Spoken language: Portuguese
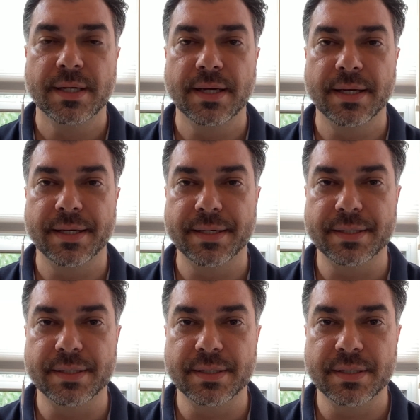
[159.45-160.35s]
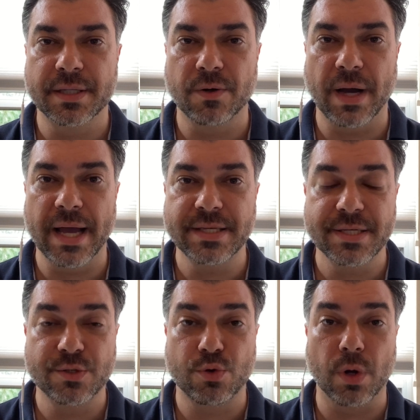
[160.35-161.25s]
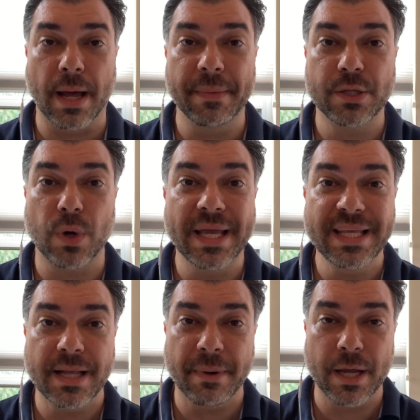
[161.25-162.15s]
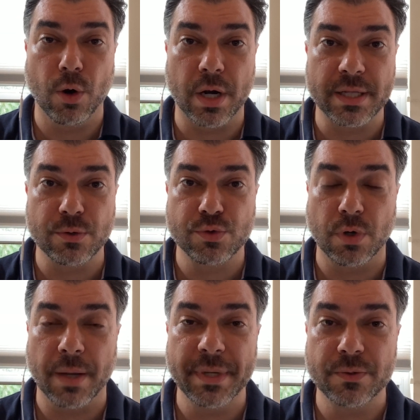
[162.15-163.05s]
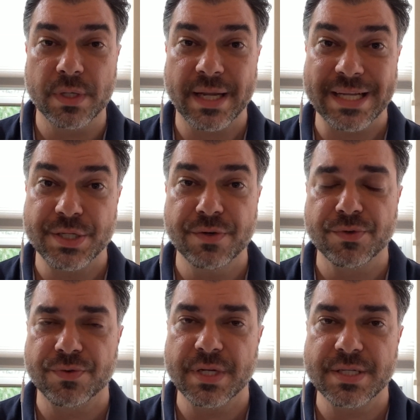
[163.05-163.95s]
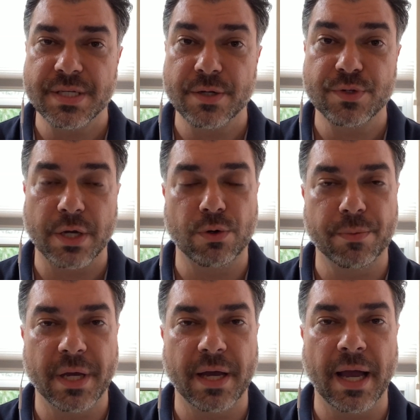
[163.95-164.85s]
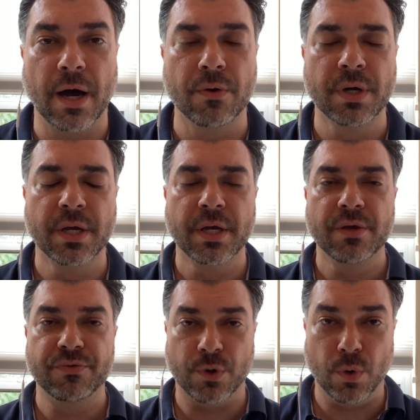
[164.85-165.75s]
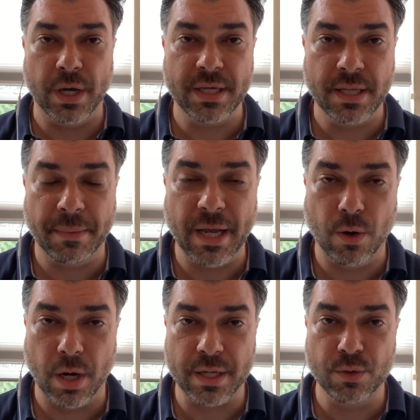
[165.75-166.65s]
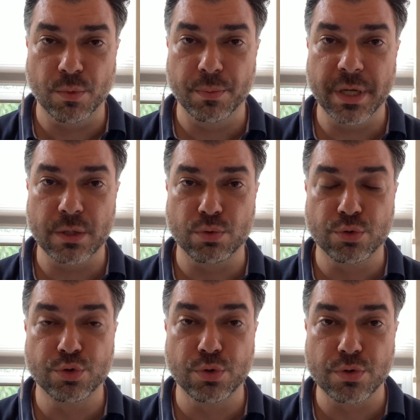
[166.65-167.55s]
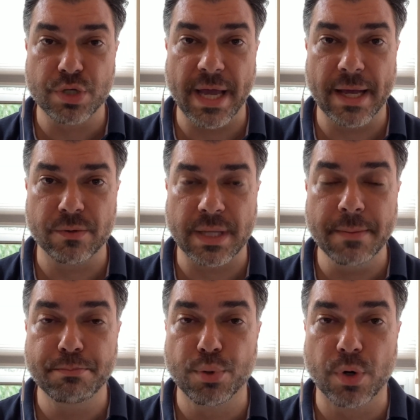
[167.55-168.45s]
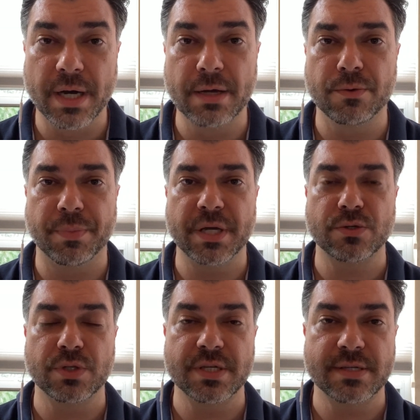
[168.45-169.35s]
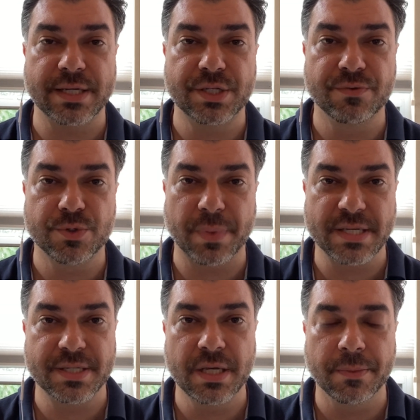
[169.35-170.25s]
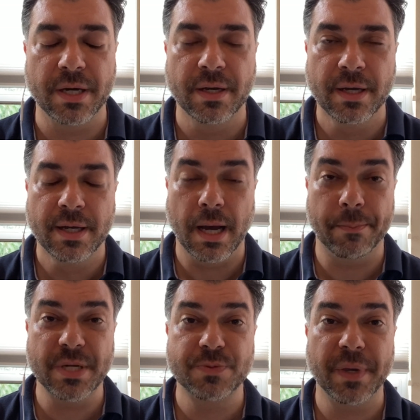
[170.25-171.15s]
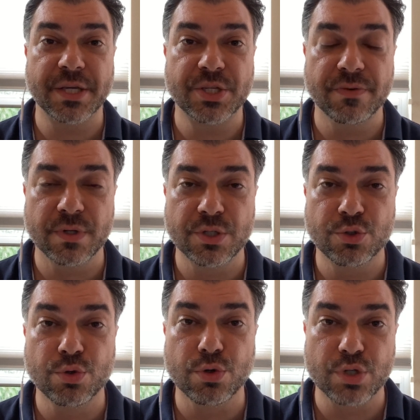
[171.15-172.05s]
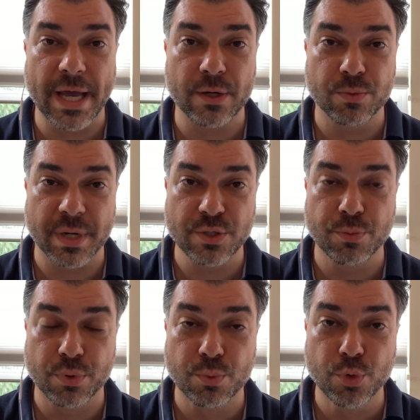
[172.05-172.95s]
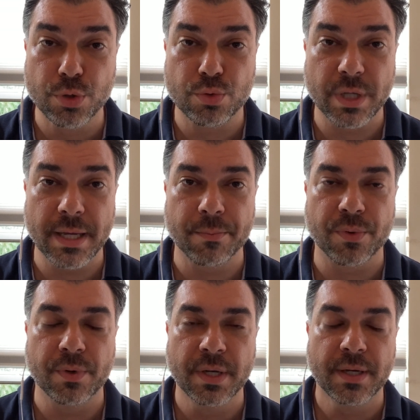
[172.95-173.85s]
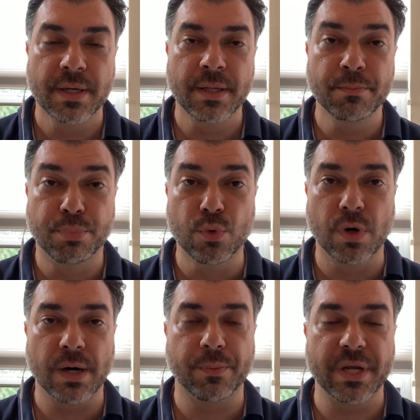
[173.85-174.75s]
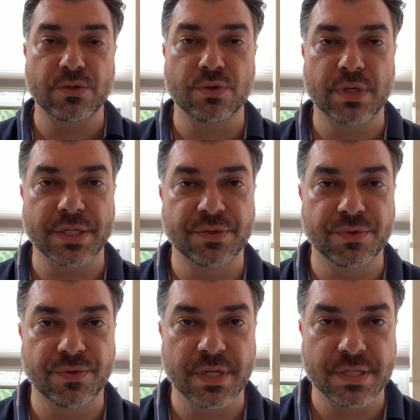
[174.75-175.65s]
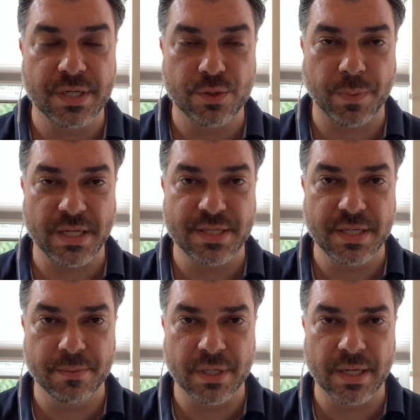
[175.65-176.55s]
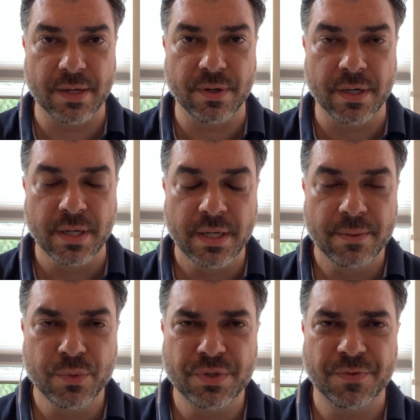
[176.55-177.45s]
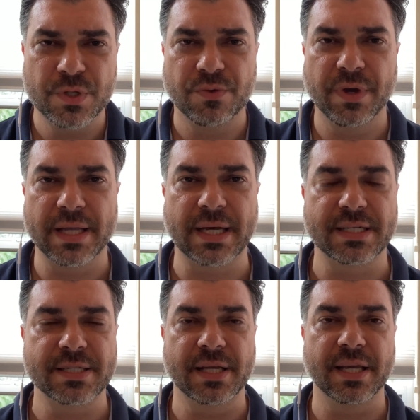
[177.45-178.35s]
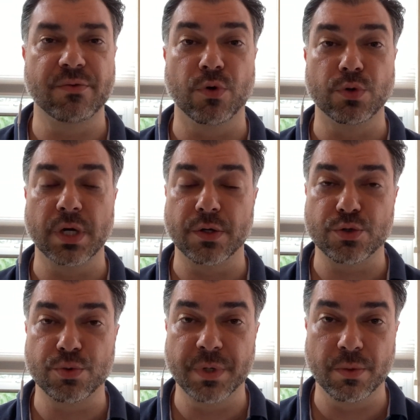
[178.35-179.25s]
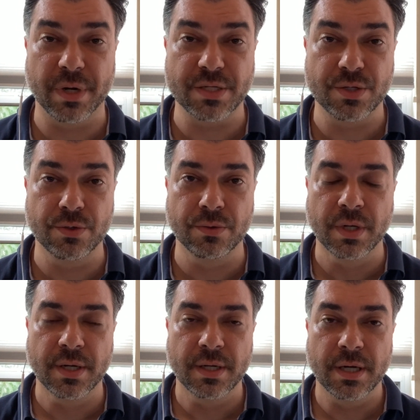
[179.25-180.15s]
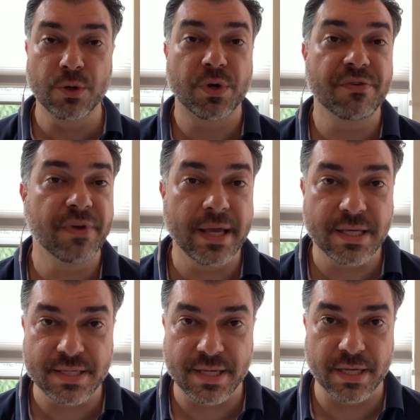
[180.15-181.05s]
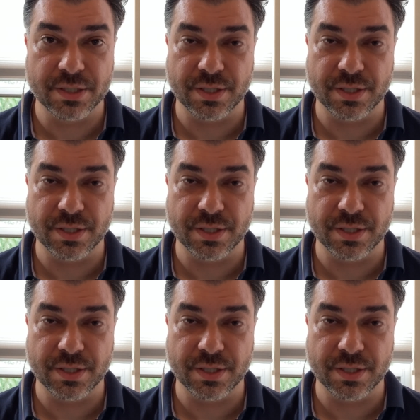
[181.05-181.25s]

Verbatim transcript: Eh, então há esse descolamento ainda maior, né? o descolamento entre ativos financeiros e economia real ficou ainda maior. E no momento, o juro zero está empurrando o preço desses ativos para cima. A perspectiva de juro zero no Brasil por muito tempo empurra o preço dos ativos financeiros para cima. Né? Não é muito difícil ver a taxa Selic voltando a subir no Brasil ano que vem, que seja.